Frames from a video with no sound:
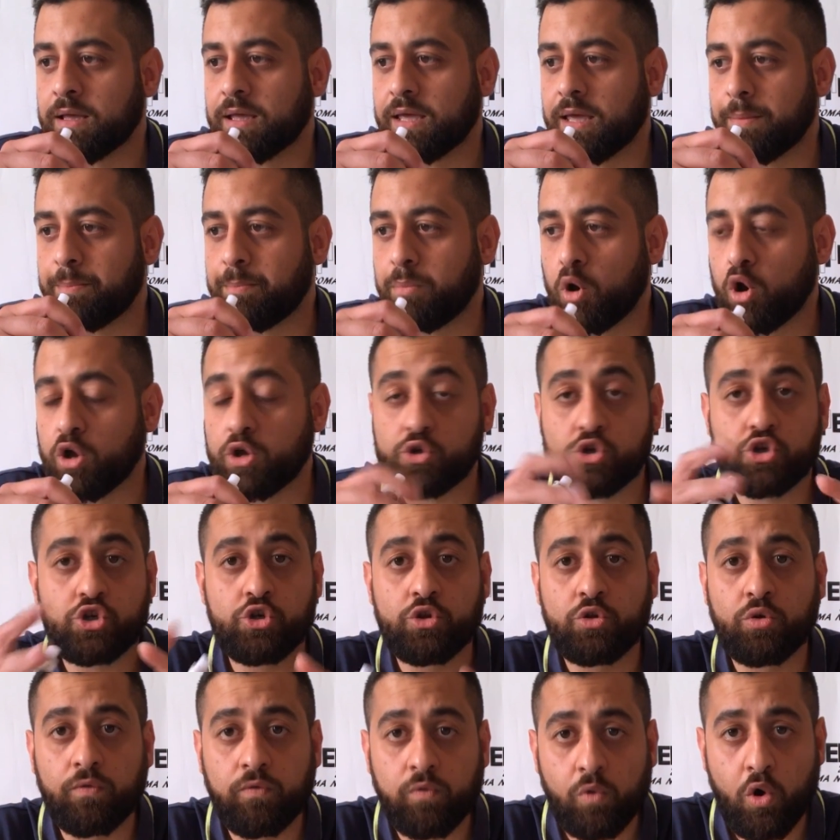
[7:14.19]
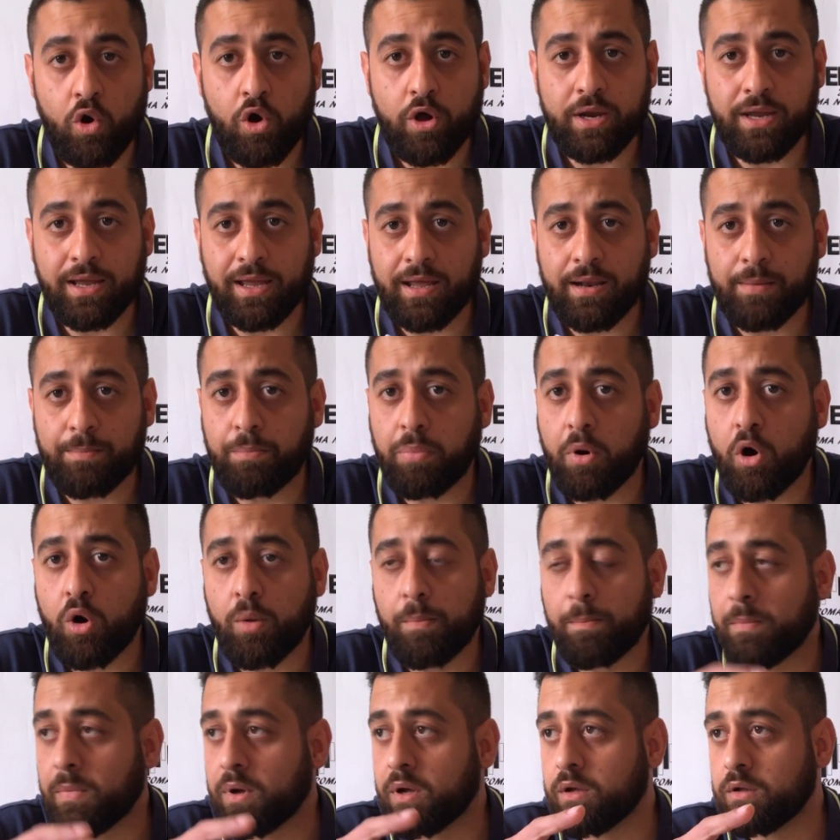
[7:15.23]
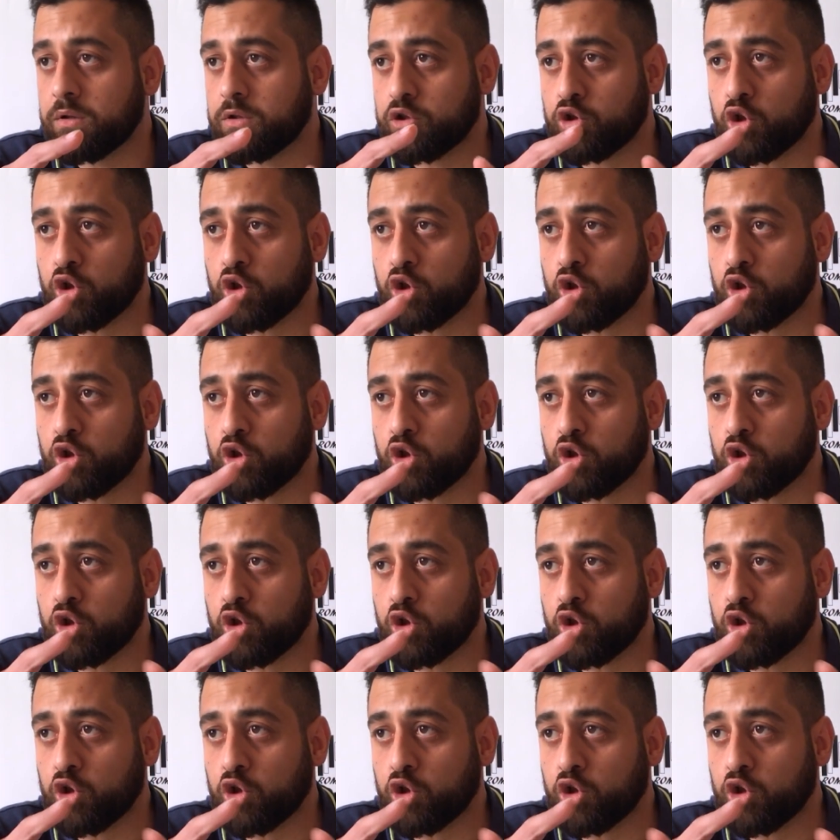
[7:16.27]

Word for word: che poi è uscito fuori che il POM